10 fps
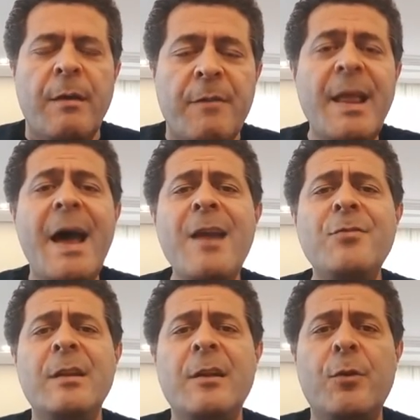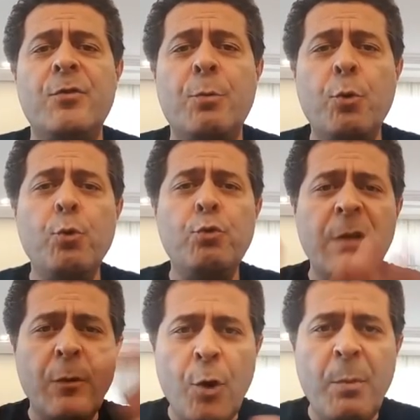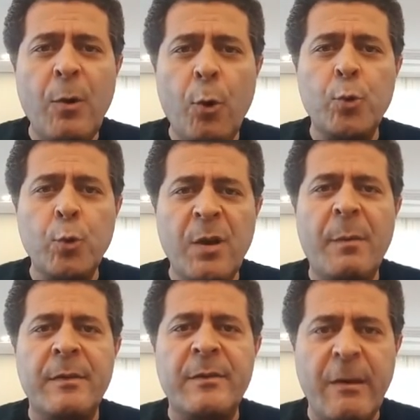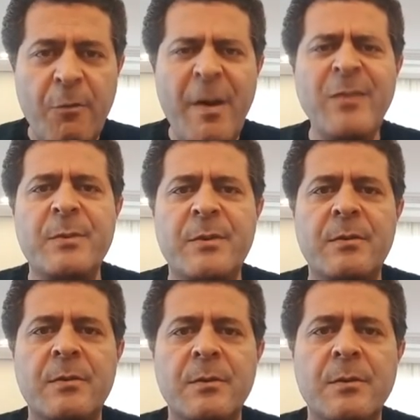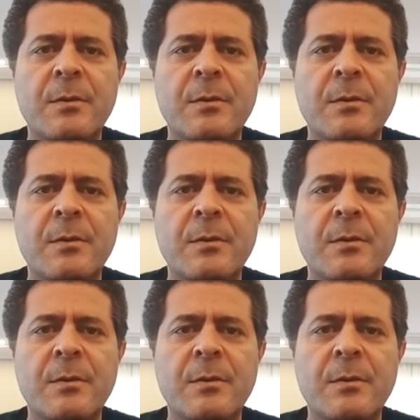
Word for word: Ve de her şeyden önce bu üçü de normal olduğu zaman sevinmez misiniz?